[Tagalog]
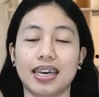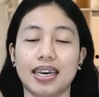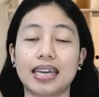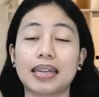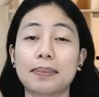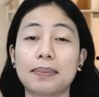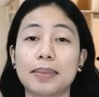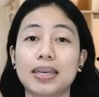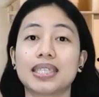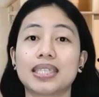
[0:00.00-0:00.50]
it
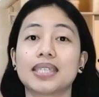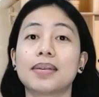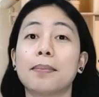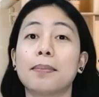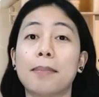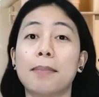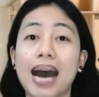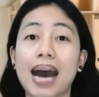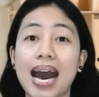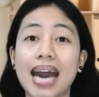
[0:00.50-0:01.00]
means
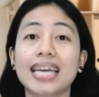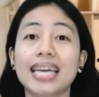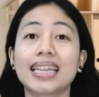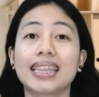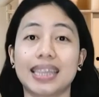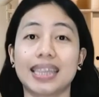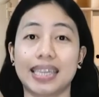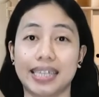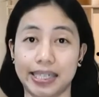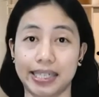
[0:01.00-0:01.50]
buy
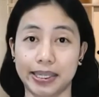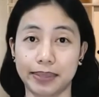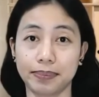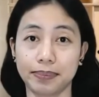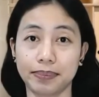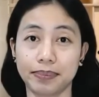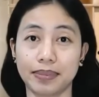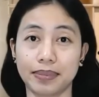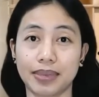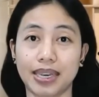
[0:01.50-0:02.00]

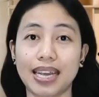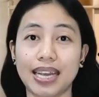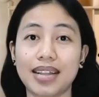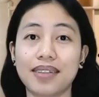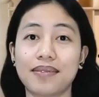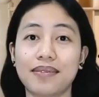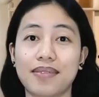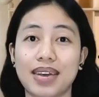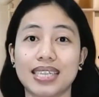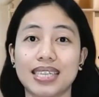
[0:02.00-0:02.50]
term,
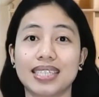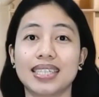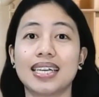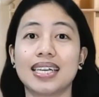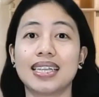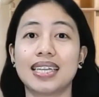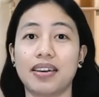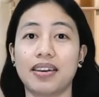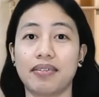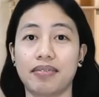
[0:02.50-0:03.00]
invest
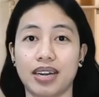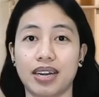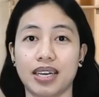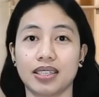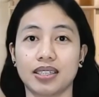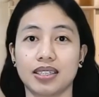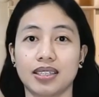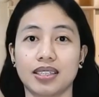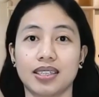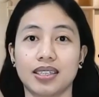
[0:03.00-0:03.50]
the
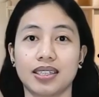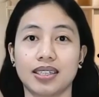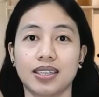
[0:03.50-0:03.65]
difference.